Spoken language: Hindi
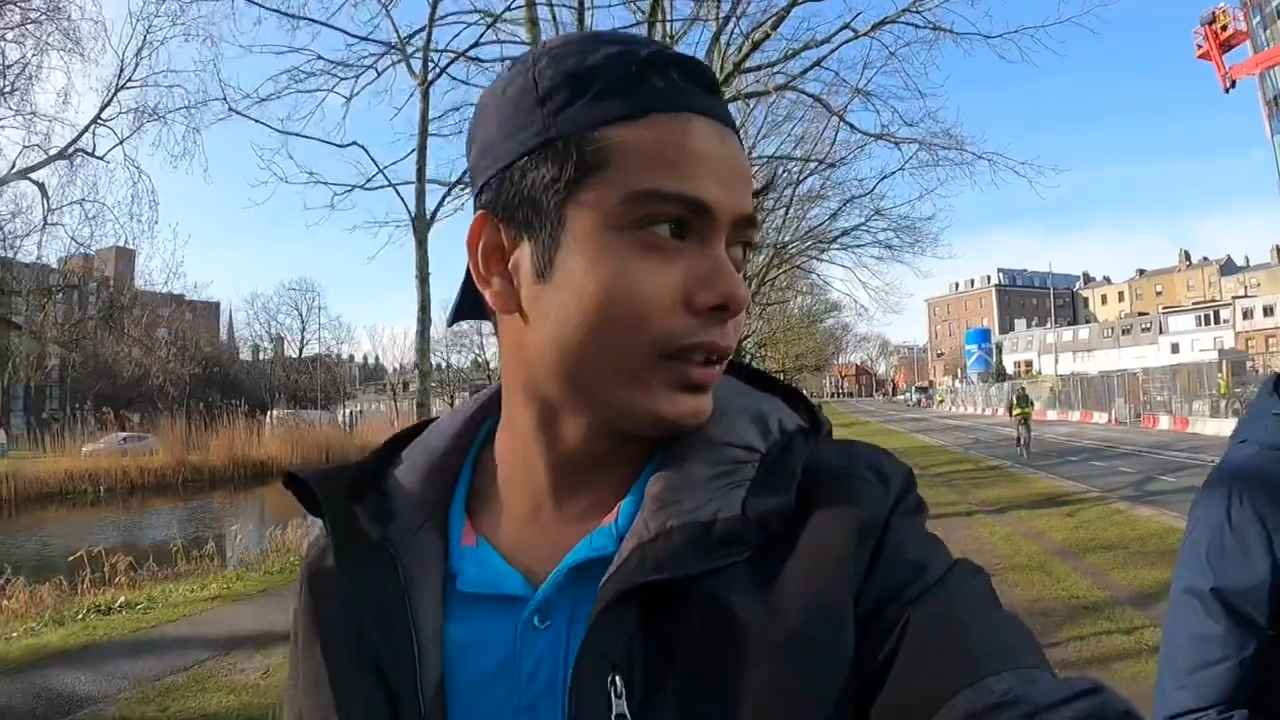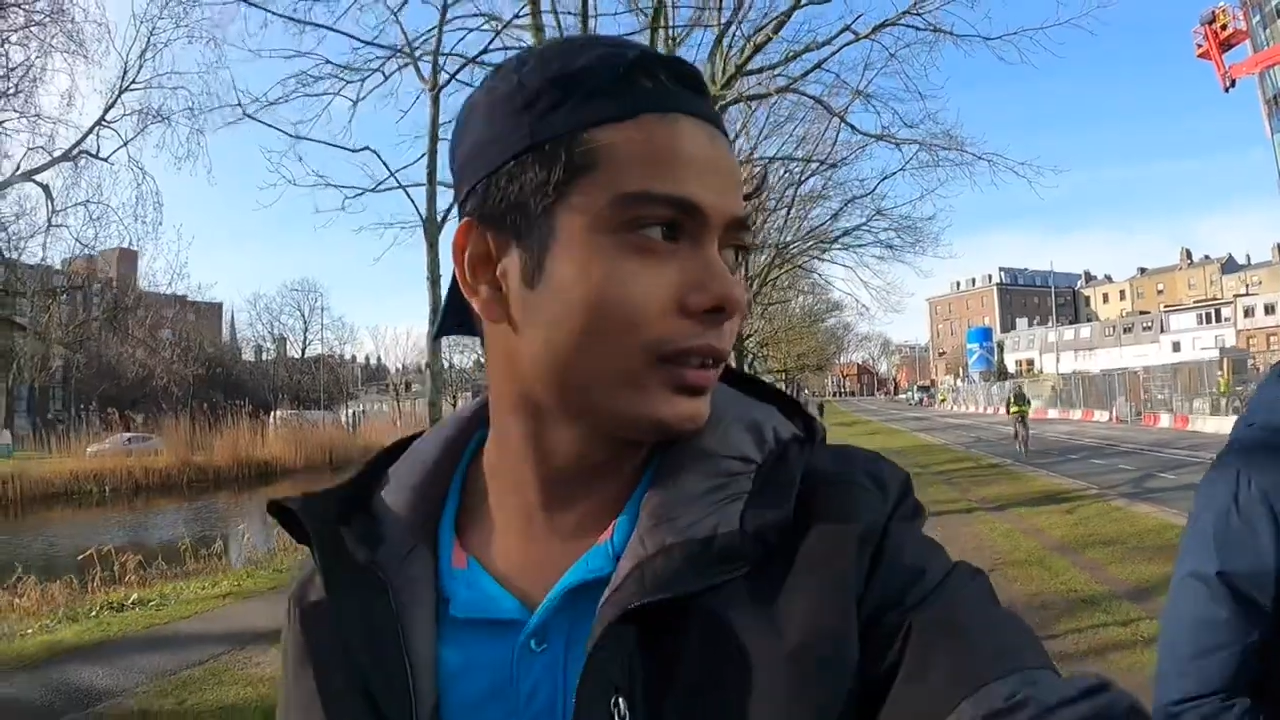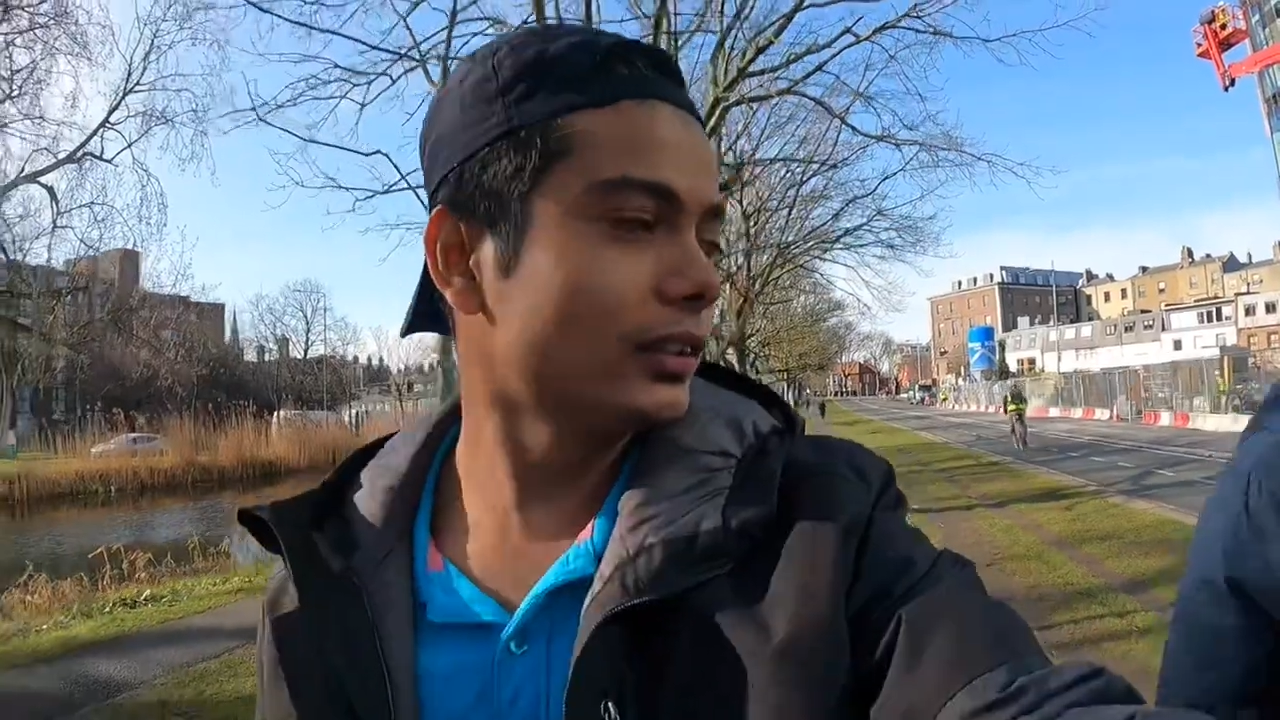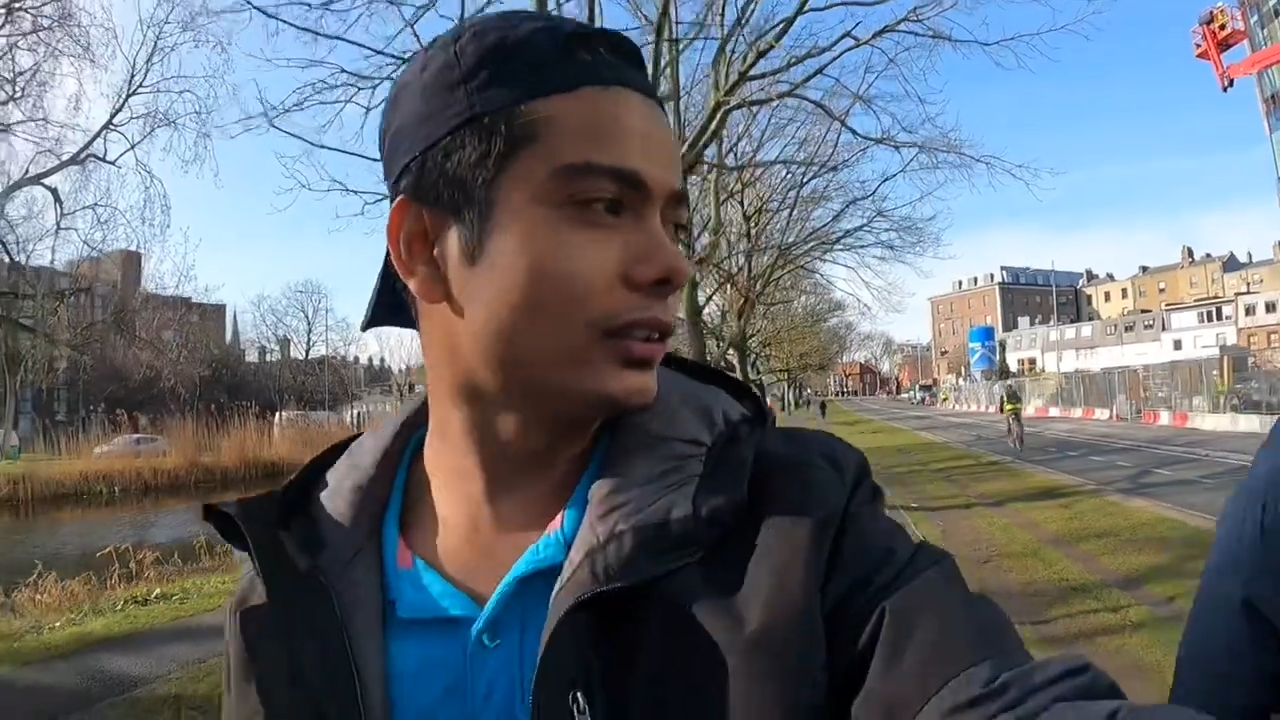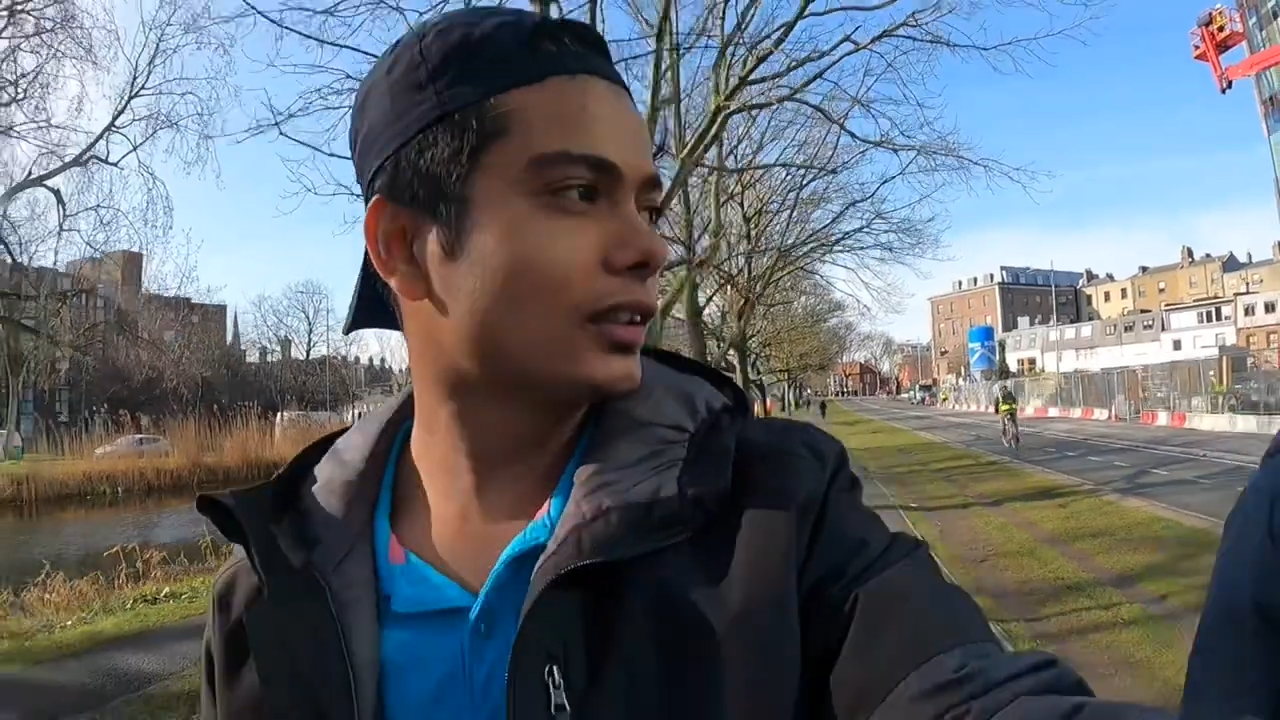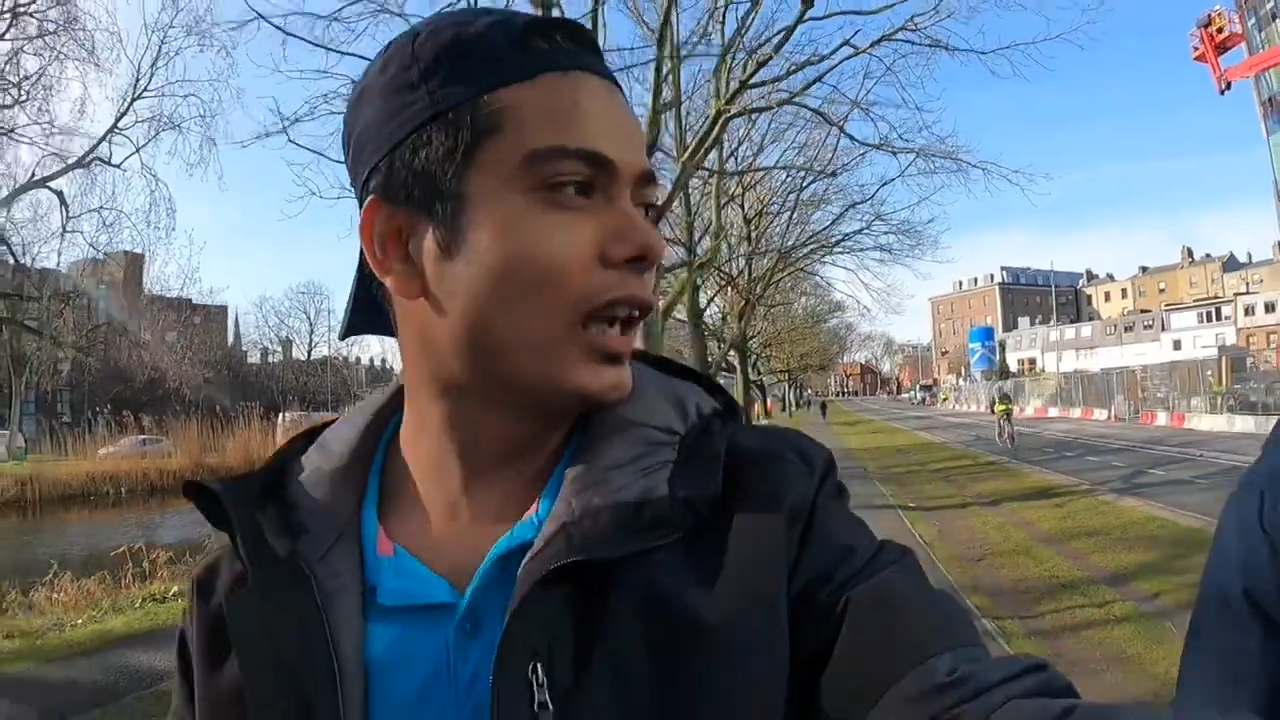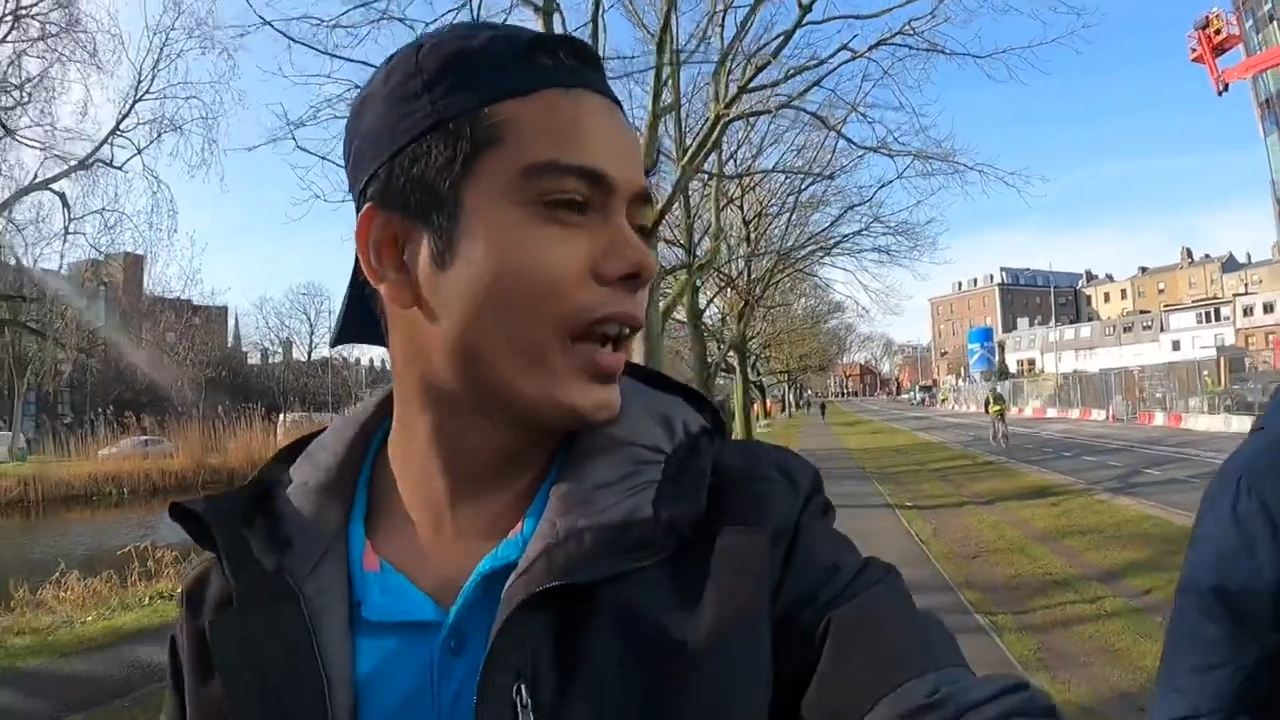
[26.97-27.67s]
पर कहाँ तो